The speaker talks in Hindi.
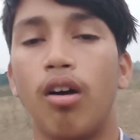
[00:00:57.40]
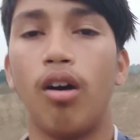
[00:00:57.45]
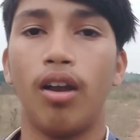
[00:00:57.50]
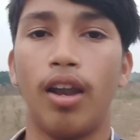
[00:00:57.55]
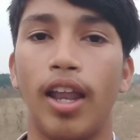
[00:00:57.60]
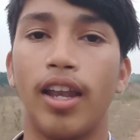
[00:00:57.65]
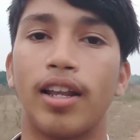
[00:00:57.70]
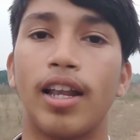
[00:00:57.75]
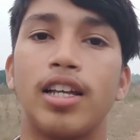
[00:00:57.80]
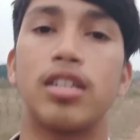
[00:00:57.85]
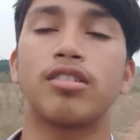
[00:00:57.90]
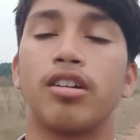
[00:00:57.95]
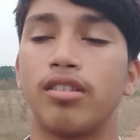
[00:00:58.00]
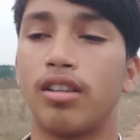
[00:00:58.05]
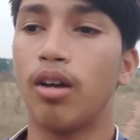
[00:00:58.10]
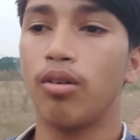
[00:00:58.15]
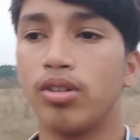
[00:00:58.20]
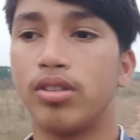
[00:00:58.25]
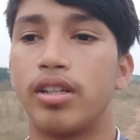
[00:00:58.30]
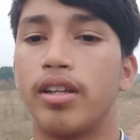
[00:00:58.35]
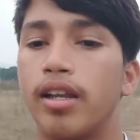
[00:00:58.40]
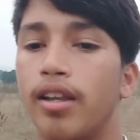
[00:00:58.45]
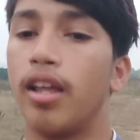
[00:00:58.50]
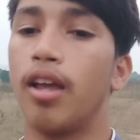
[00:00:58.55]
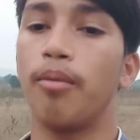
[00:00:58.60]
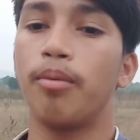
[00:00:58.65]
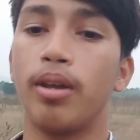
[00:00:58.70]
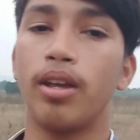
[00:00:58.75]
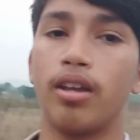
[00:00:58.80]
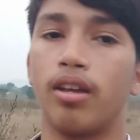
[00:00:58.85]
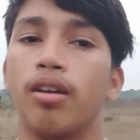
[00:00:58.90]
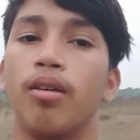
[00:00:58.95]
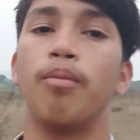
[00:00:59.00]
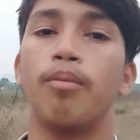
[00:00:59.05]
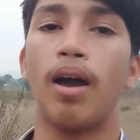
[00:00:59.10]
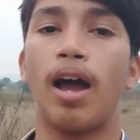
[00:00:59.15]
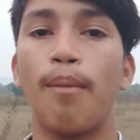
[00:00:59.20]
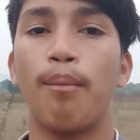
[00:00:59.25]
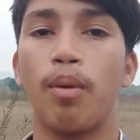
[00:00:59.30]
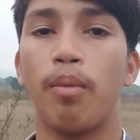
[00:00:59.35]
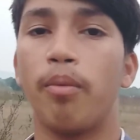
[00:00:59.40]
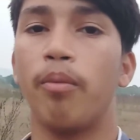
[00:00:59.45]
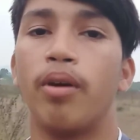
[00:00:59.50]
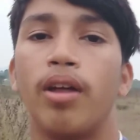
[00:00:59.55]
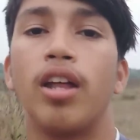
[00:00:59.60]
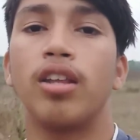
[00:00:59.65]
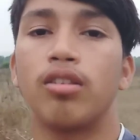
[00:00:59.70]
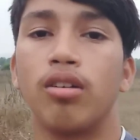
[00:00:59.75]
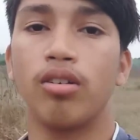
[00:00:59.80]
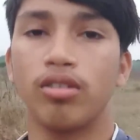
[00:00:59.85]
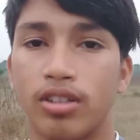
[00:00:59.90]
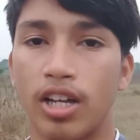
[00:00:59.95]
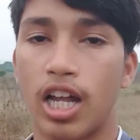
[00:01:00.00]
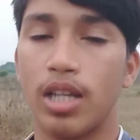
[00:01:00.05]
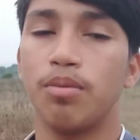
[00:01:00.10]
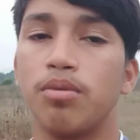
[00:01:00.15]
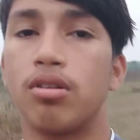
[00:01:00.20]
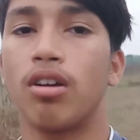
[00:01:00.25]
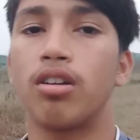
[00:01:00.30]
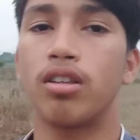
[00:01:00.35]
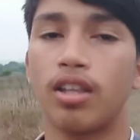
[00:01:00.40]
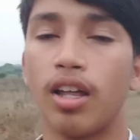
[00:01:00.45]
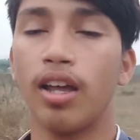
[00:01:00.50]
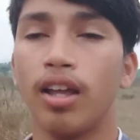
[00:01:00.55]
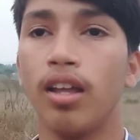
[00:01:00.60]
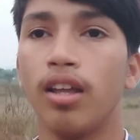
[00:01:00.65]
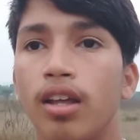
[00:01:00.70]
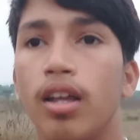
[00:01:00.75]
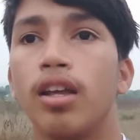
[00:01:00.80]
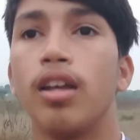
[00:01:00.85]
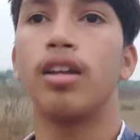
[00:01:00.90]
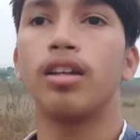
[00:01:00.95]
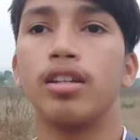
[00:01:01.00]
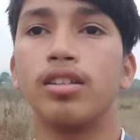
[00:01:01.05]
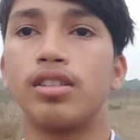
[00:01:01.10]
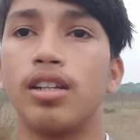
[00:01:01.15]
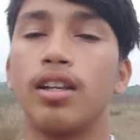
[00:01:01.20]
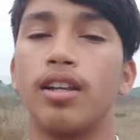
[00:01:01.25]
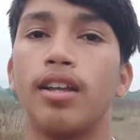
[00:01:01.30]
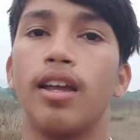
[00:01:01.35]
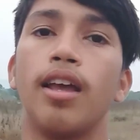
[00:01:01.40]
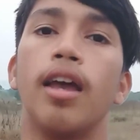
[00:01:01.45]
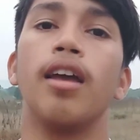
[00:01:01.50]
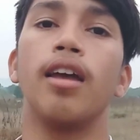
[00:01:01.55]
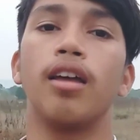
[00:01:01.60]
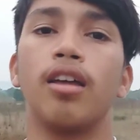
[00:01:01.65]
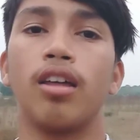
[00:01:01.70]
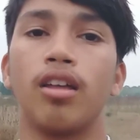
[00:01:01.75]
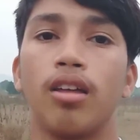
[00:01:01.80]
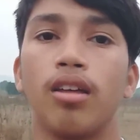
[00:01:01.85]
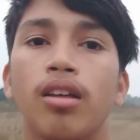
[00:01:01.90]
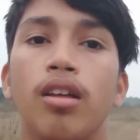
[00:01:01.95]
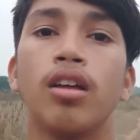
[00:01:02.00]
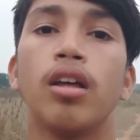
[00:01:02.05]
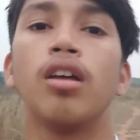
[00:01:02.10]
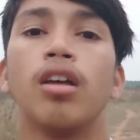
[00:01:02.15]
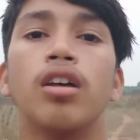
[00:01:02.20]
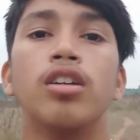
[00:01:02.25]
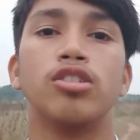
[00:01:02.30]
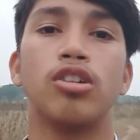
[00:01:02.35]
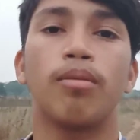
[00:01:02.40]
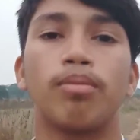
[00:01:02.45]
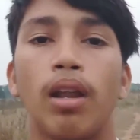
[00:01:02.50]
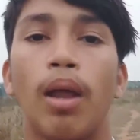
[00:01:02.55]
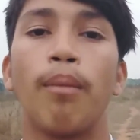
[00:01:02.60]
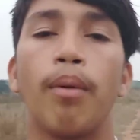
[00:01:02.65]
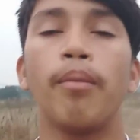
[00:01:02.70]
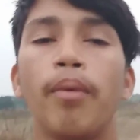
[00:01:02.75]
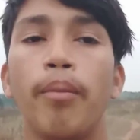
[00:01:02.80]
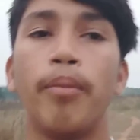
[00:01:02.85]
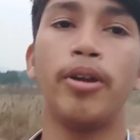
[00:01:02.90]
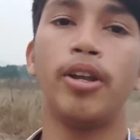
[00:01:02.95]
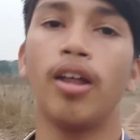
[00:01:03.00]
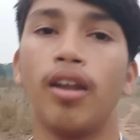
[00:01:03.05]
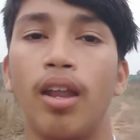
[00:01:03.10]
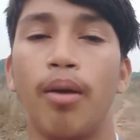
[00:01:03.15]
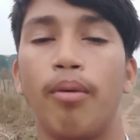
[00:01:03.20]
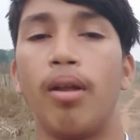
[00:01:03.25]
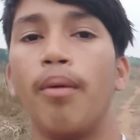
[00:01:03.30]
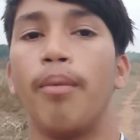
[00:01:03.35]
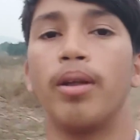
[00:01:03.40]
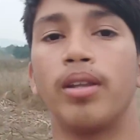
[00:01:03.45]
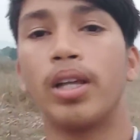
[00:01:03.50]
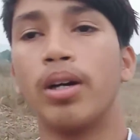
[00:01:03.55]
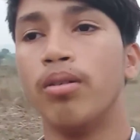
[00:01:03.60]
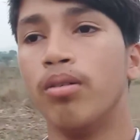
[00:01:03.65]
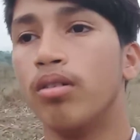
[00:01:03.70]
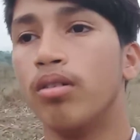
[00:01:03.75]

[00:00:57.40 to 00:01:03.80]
ऑनलाइन क्लास करता हूँ इसीलिए अभी वहाँ पर भी मेरा तो चार्ज भी सड़ता है इसीलिए सब टाइम में मैं वीडियो नहीं बना पाता